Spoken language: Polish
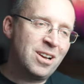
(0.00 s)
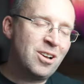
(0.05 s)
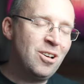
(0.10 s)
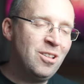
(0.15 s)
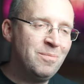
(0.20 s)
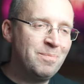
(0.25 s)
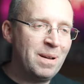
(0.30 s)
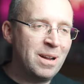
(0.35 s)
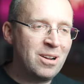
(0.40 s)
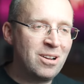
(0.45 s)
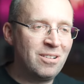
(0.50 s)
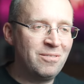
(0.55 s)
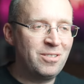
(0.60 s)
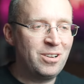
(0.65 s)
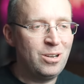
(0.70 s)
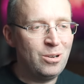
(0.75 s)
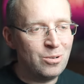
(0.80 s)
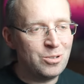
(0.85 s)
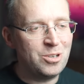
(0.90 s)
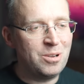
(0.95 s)
kont bankowych
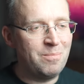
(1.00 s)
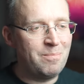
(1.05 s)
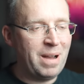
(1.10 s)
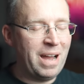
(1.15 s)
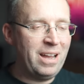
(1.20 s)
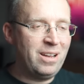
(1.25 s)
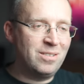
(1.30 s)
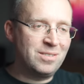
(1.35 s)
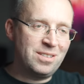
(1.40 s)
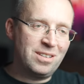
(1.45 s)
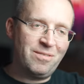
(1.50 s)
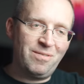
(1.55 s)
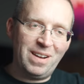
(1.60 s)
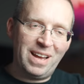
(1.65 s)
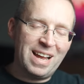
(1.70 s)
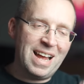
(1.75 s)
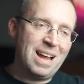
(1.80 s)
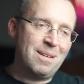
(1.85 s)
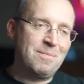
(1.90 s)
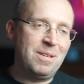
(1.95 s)
ludziom machających
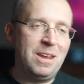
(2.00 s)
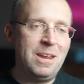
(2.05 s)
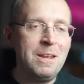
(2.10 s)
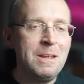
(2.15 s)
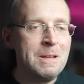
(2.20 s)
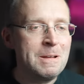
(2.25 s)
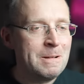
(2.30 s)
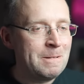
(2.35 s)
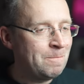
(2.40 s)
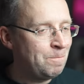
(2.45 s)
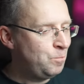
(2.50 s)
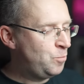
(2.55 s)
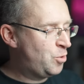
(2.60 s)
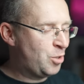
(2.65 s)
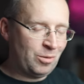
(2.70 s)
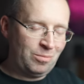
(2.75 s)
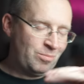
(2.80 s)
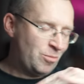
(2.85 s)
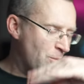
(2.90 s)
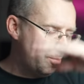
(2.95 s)
flagami
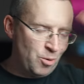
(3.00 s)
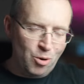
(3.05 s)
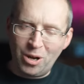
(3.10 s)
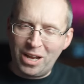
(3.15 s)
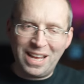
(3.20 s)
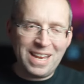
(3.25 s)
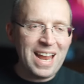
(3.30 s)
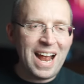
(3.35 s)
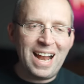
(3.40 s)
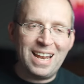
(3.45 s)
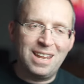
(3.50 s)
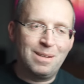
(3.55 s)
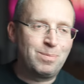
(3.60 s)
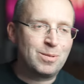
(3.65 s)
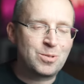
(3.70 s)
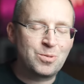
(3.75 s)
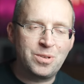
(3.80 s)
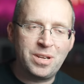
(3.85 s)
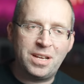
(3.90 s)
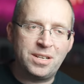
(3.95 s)
to, to było genialne
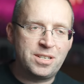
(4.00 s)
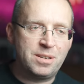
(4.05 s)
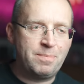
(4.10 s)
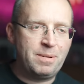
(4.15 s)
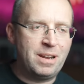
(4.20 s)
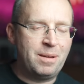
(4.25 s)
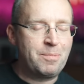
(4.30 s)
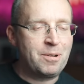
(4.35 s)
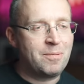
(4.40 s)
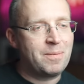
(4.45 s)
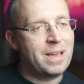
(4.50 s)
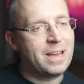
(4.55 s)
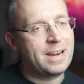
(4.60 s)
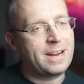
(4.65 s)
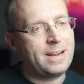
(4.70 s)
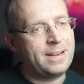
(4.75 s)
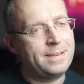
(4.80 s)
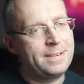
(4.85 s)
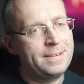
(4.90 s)
posunięcie pana premiera. No